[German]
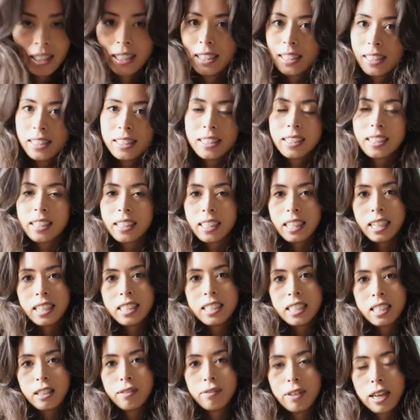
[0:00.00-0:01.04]
ist die
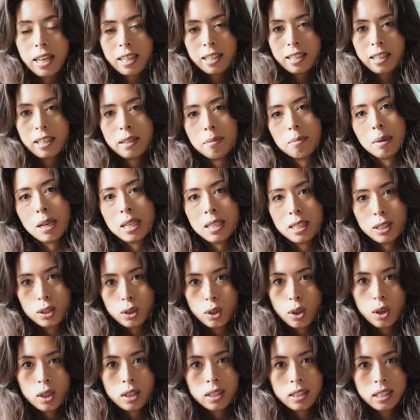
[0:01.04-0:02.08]
Kreativecke meiner
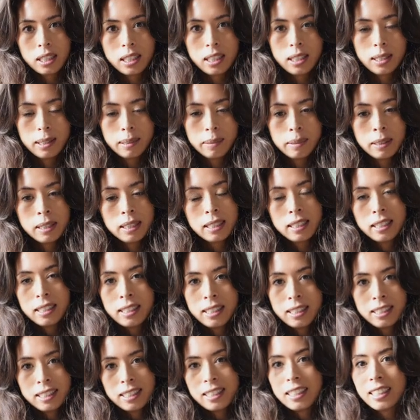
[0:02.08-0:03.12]
Tochter.
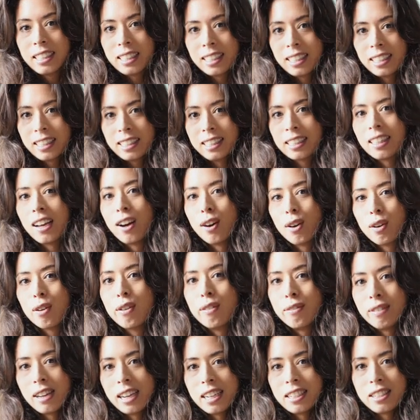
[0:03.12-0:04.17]
Die kriegt auch
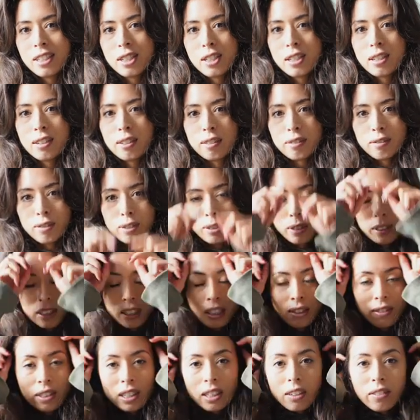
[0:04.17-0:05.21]
einen Feinschliff. Und
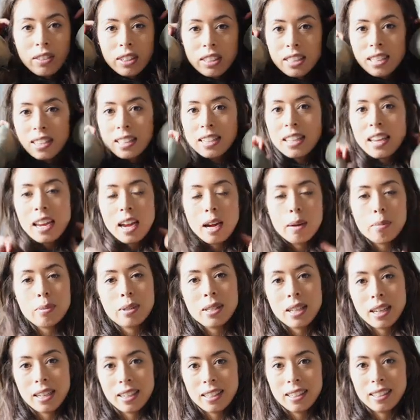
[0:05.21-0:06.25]
das werden wir diesen
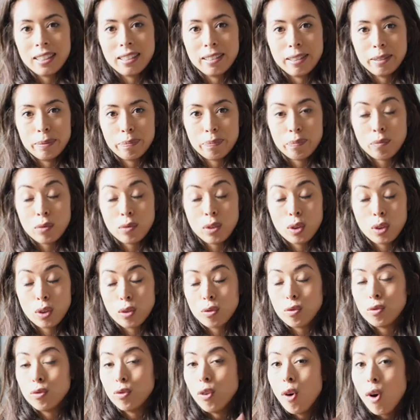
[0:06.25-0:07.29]
Herbst angehen. Noch
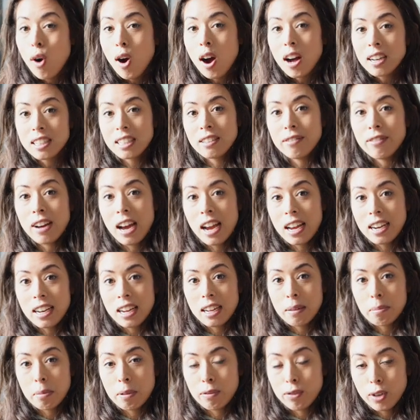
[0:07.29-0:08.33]
vor die
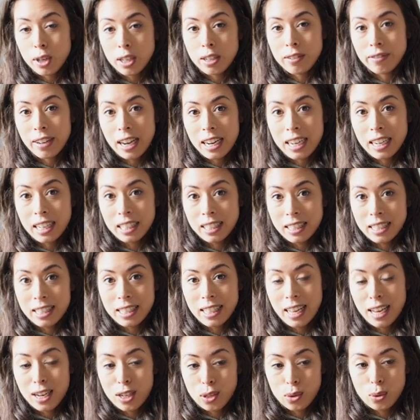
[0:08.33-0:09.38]
Weihnacht, bevor die
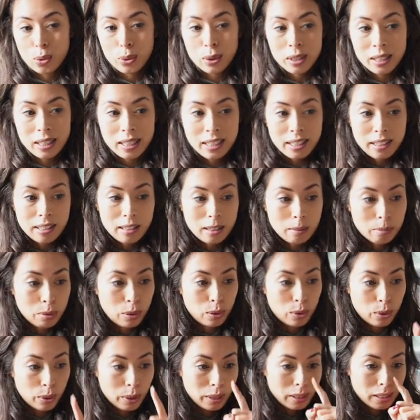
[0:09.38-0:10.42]
Weihnachtszeit losgeht, liebe
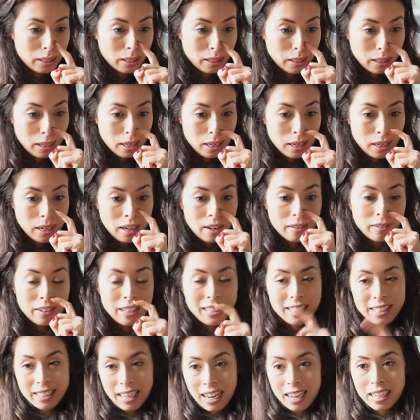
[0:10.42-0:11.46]
Leute.
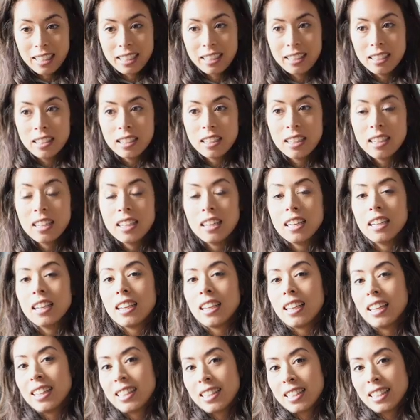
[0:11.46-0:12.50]
Weil dann
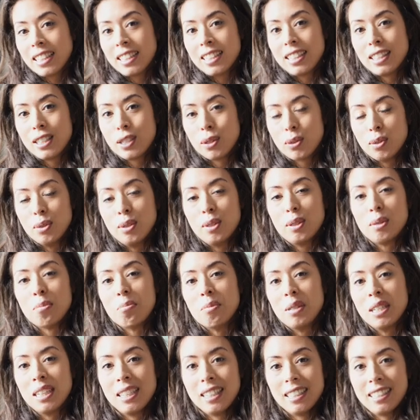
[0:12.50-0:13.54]
geht es richtig rund
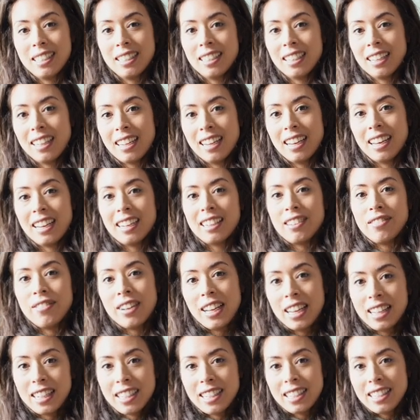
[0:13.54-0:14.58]
mit
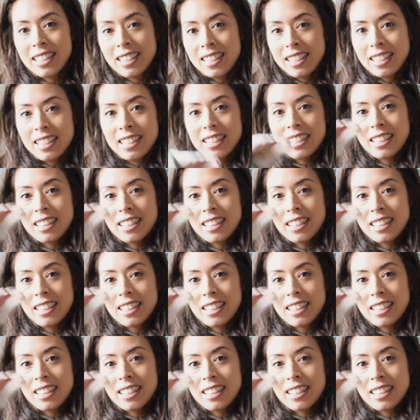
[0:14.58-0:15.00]
Advent,